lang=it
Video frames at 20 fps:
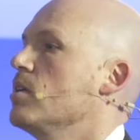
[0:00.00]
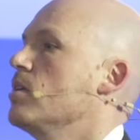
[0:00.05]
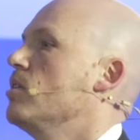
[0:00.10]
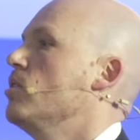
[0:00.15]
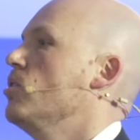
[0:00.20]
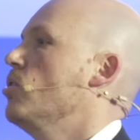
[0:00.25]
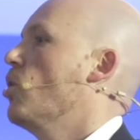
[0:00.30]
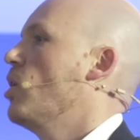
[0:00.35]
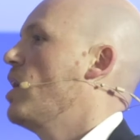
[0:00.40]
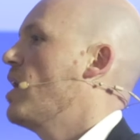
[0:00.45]

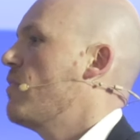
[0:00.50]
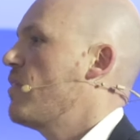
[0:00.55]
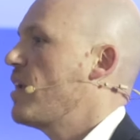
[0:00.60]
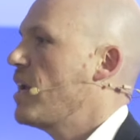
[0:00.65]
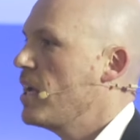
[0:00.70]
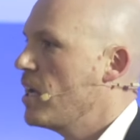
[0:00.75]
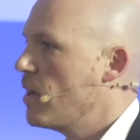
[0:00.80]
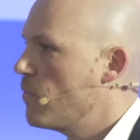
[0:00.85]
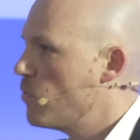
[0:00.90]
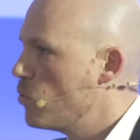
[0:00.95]
non
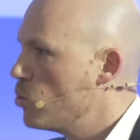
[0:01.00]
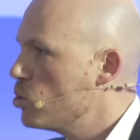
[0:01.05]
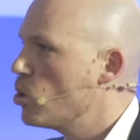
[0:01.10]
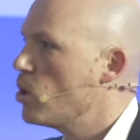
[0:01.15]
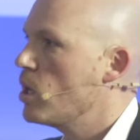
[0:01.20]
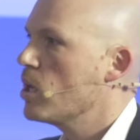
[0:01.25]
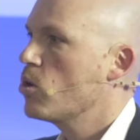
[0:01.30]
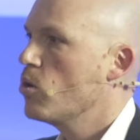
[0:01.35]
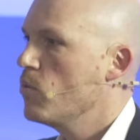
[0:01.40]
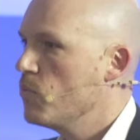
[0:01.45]
avrei avuto
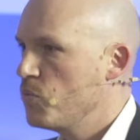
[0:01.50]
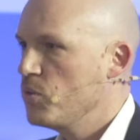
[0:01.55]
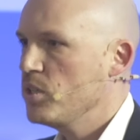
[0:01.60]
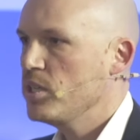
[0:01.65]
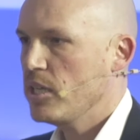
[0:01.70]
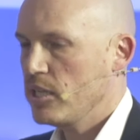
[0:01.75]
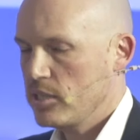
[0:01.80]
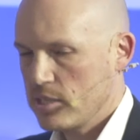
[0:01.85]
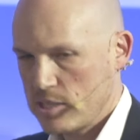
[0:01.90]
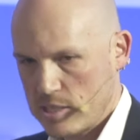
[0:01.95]
la
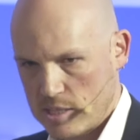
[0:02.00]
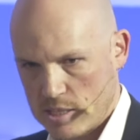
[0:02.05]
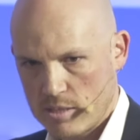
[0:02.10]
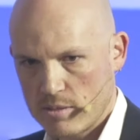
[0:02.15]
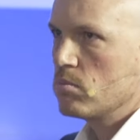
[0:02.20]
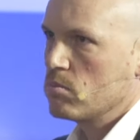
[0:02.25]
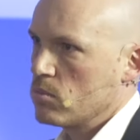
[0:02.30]
confidenza.